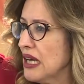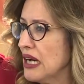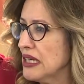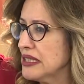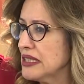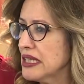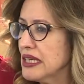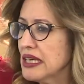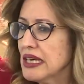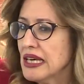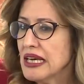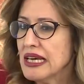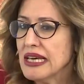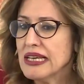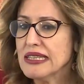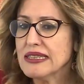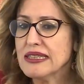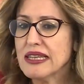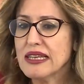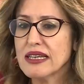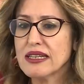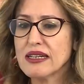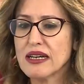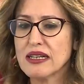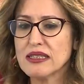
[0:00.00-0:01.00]
Yani
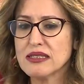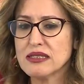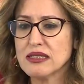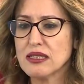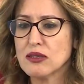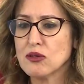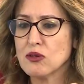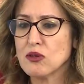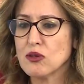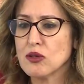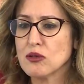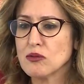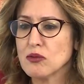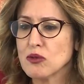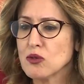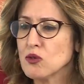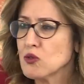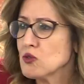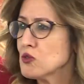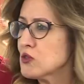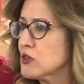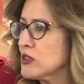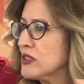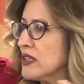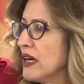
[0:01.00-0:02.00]
neyi kastediyorum?
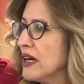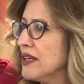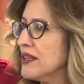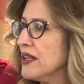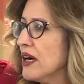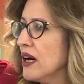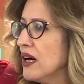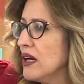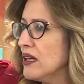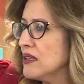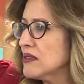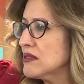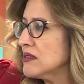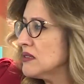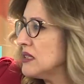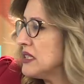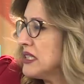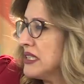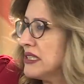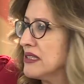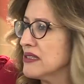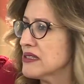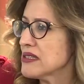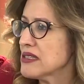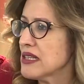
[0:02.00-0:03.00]
Kuştan aldı,
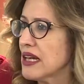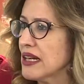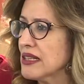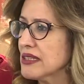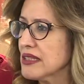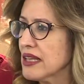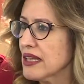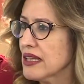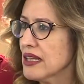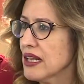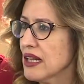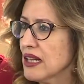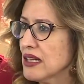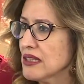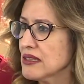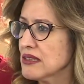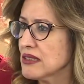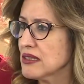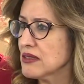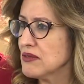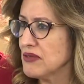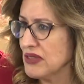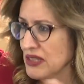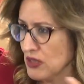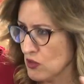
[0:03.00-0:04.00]
insandan
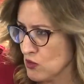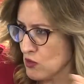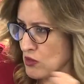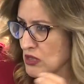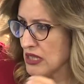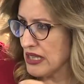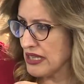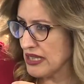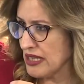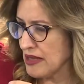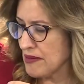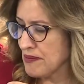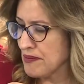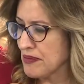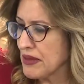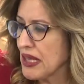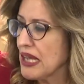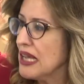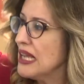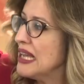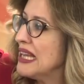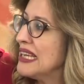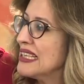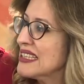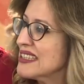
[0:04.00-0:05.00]
aldı virüsleri.
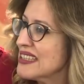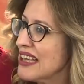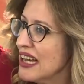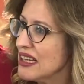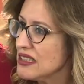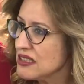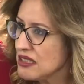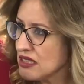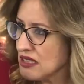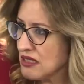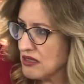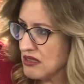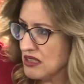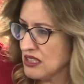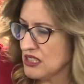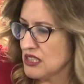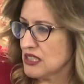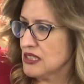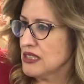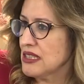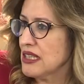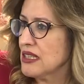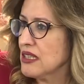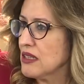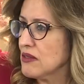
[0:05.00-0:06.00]
Kendi
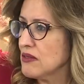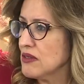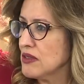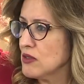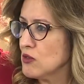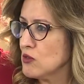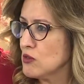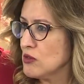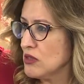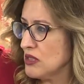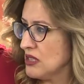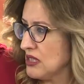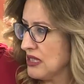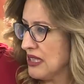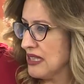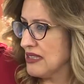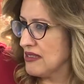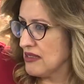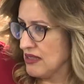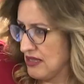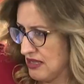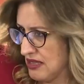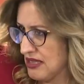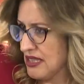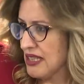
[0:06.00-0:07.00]
içindeki virüs işte
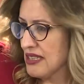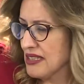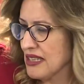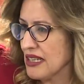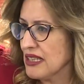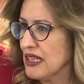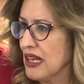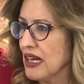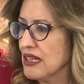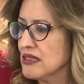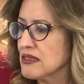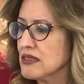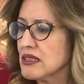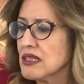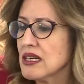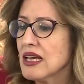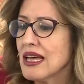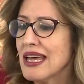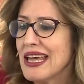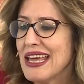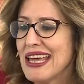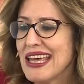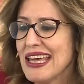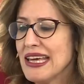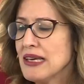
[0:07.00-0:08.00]
yakalandı.
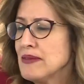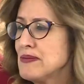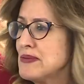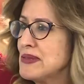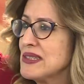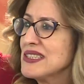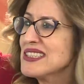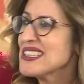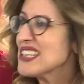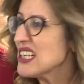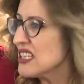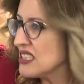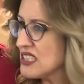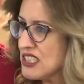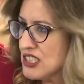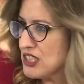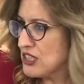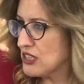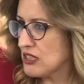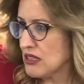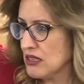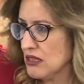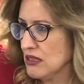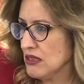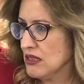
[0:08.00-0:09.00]
Hepsi
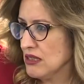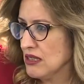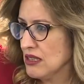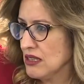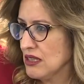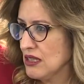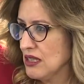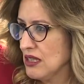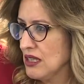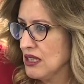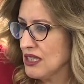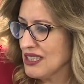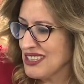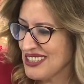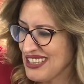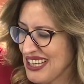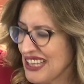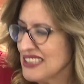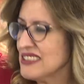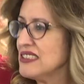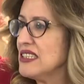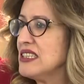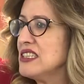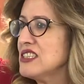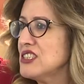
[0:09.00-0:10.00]
karıştı.
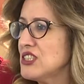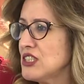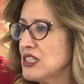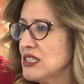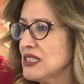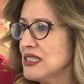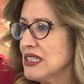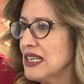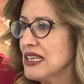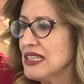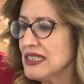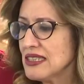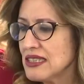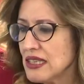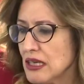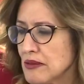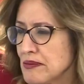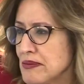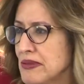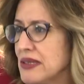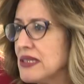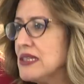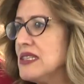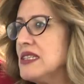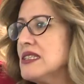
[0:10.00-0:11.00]
Kendi içinde
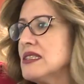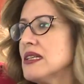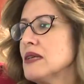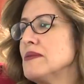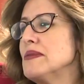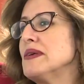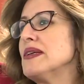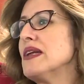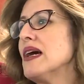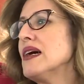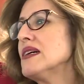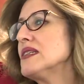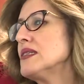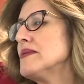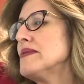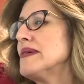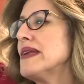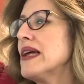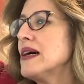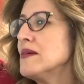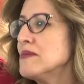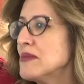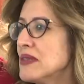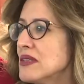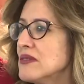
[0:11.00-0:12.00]
yepyeni işte bir
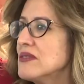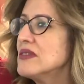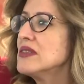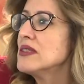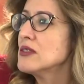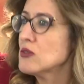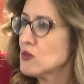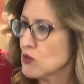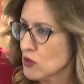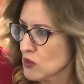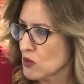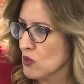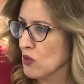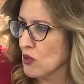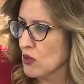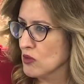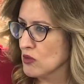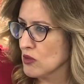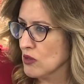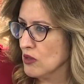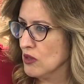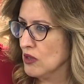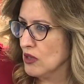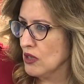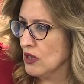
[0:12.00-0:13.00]
aşviren bir virüsü
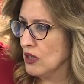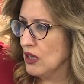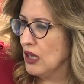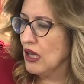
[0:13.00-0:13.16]
doğdu.